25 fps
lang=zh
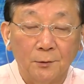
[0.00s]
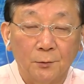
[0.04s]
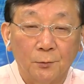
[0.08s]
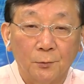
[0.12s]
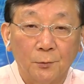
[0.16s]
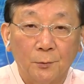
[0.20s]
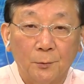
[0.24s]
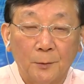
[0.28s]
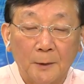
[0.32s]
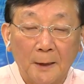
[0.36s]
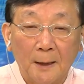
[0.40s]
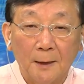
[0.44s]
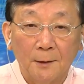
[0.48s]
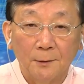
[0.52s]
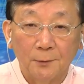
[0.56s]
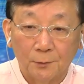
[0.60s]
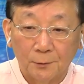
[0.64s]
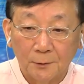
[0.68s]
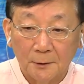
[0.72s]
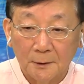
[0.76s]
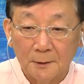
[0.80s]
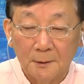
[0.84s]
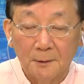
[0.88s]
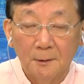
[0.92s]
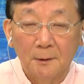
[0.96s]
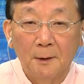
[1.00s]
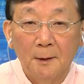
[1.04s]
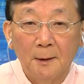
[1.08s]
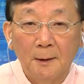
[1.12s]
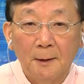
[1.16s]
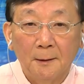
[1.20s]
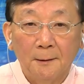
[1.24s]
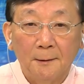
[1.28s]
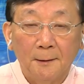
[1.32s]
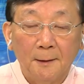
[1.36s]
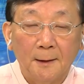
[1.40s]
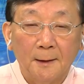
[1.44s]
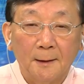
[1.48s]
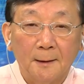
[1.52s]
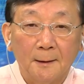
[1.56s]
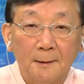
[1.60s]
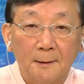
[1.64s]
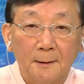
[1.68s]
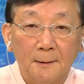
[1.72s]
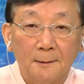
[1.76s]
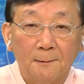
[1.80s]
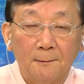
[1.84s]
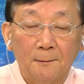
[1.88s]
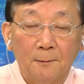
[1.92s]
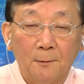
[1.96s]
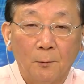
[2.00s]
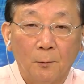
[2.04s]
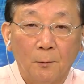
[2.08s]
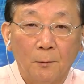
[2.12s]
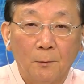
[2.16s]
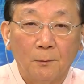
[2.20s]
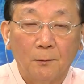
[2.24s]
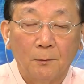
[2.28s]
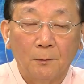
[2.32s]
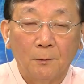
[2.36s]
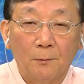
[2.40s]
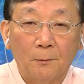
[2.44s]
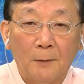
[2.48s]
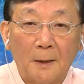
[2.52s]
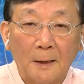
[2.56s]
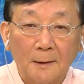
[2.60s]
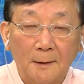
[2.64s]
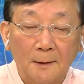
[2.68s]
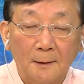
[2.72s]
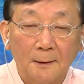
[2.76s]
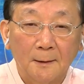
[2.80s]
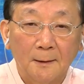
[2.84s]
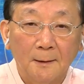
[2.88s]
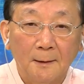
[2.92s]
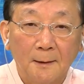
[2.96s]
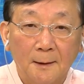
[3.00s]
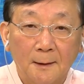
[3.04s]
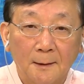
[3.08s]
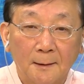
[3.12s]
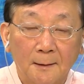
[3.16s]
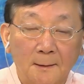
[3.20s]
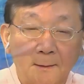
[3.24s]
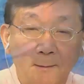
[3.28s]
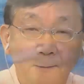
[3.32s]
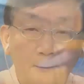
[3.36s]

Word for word: 我我看有的那个网上的那个